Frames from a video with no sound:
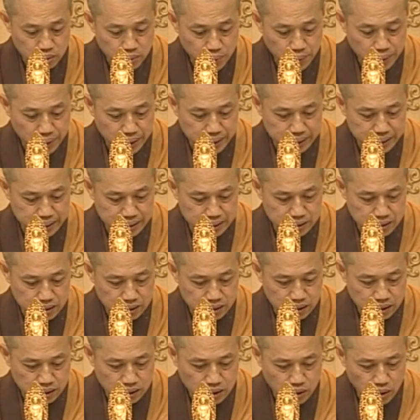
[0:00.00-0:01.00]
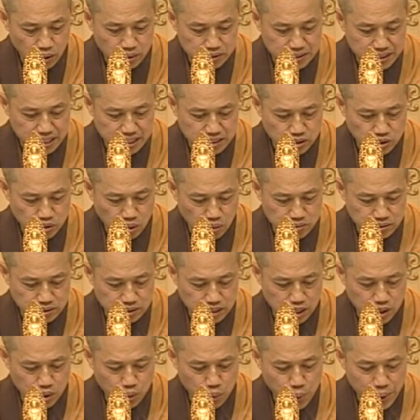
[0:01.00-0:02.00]
为又见众
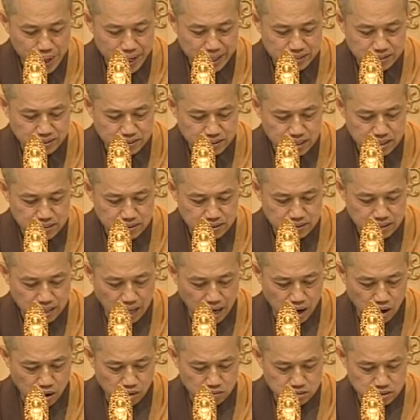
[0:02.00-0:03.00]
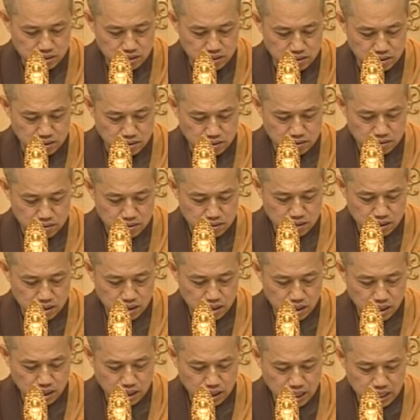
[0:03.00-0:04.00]
生为生老死
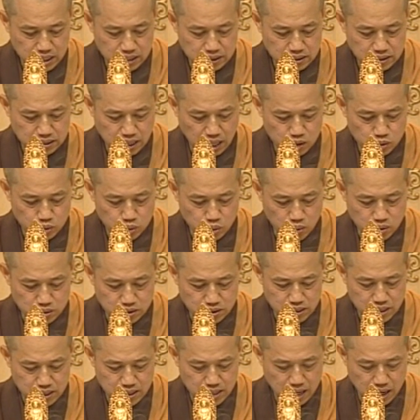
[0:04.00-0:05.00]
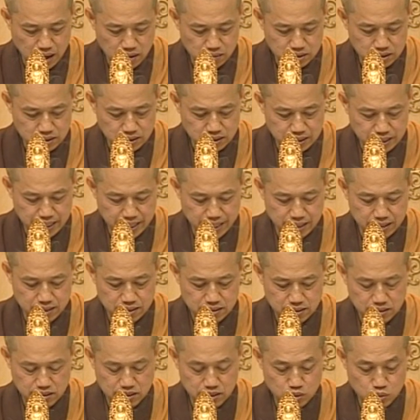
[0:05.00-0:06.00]
而更造作生老死业，
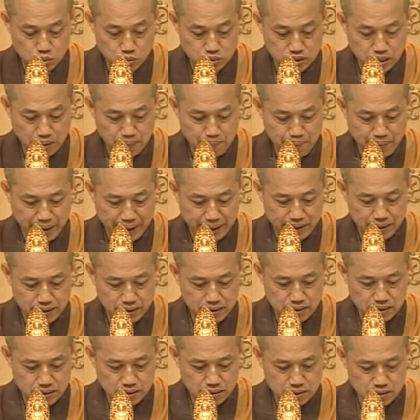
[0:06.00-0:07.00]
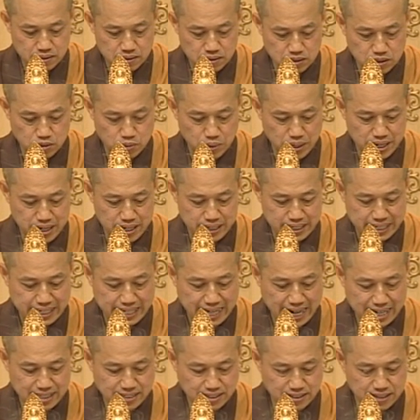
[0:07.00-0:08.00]
是故生悲，是为了离
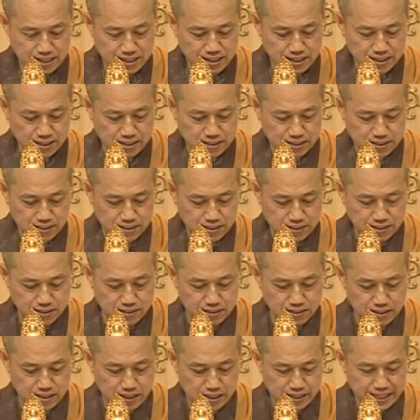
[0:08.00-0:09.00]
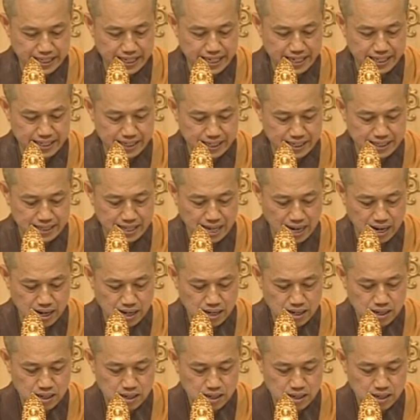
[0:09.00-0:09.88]
开生死的业因呐。